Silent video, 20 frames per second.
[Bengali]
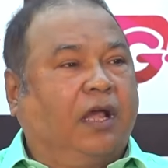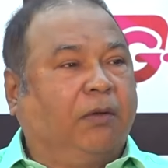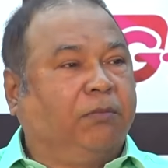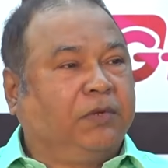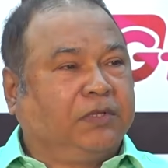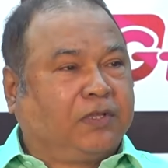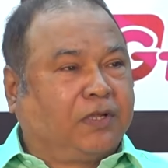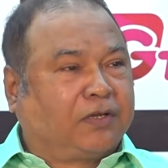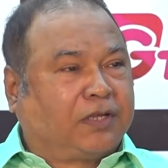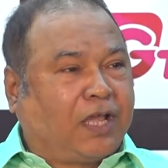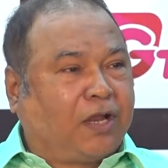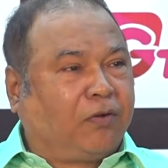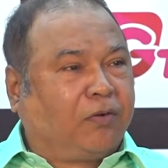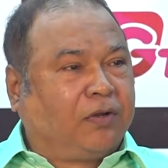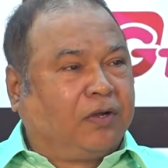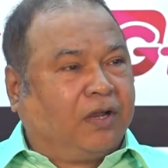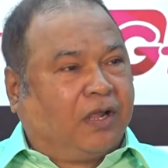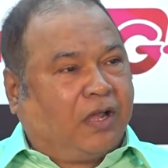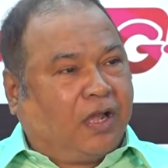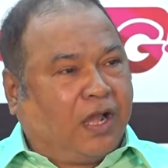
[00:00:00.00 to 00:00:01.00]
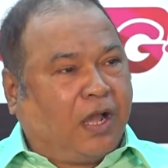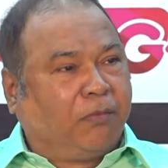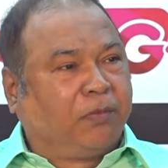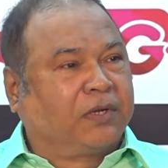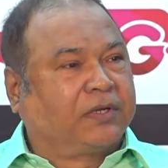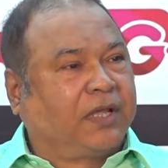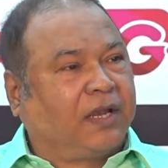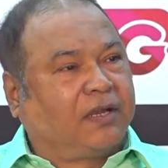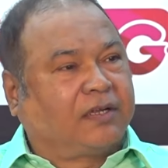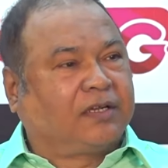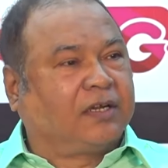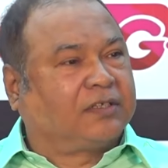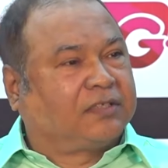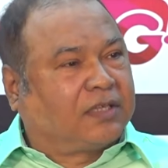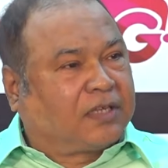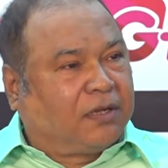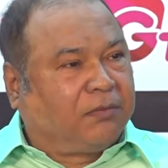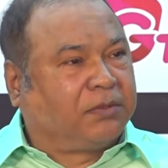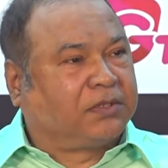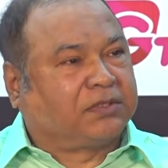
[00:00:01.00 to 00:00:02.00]
আমি তো আর খেলোয়াড় না আমার ক্যারেক্টার
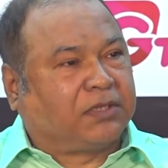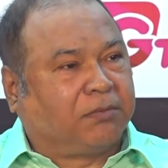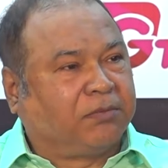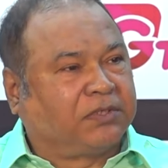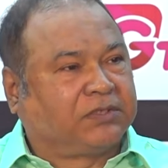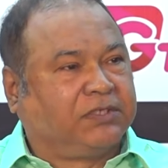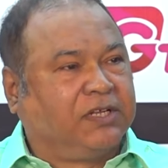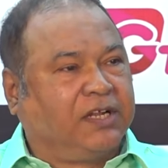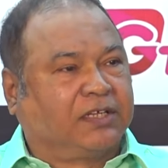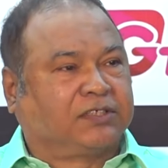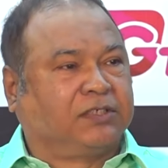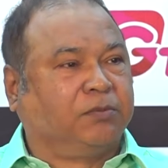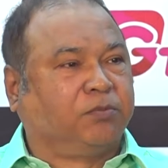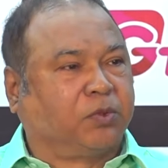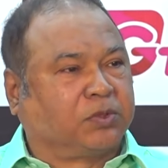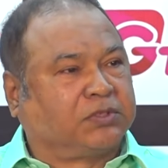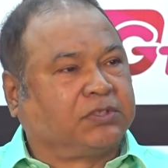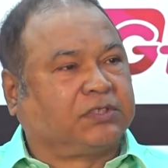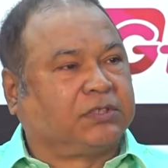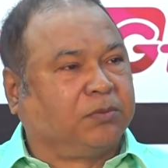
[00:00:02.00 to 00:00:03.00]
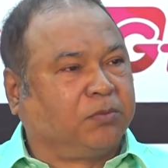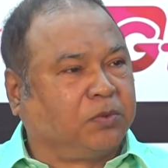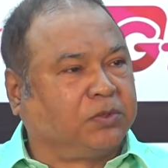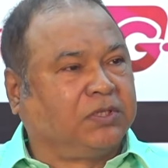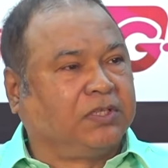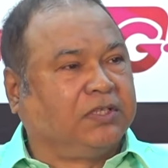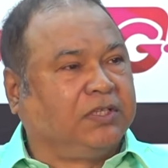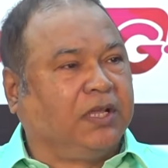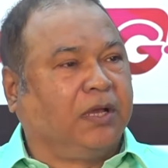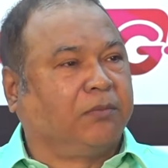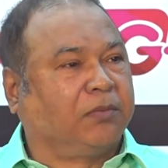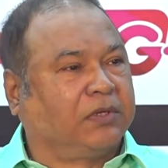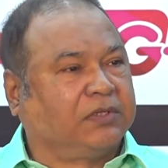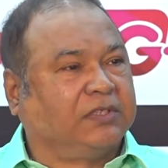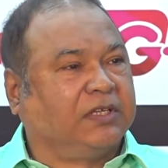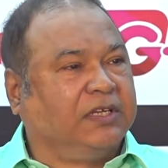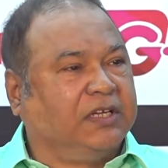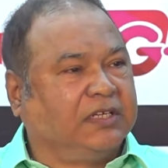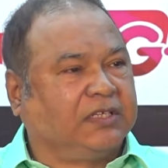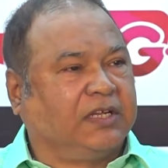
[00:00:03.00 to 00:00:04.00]
থেকে আমার আমার সিলেকশন প্রসেসের মধ্যে দিয়ে আমরা
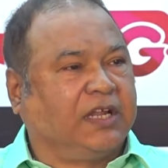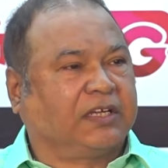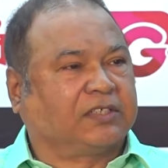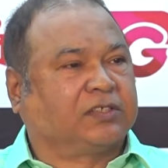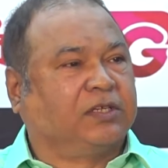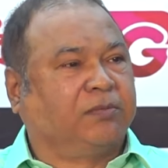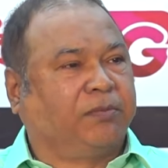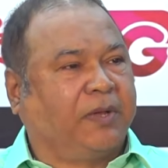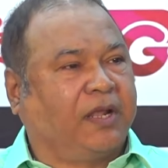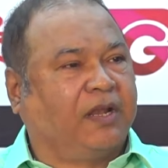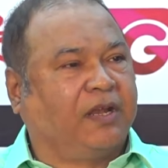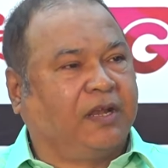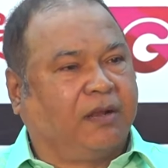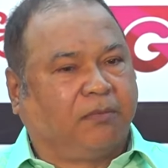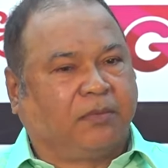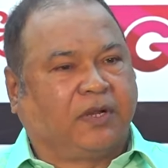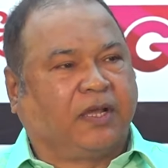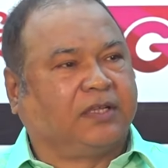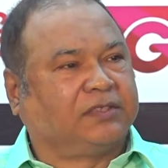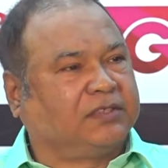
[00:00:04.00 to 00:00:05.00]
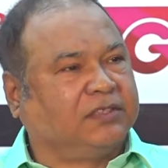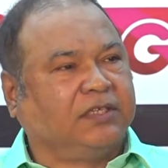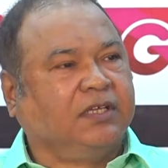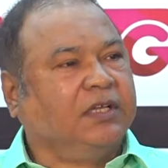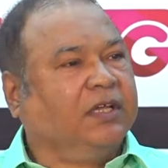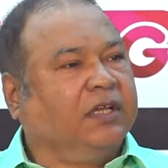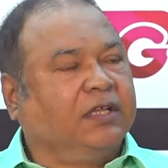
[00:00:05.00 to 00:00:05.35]
যে ন্যাশনাল প্যানেল আমরা আছি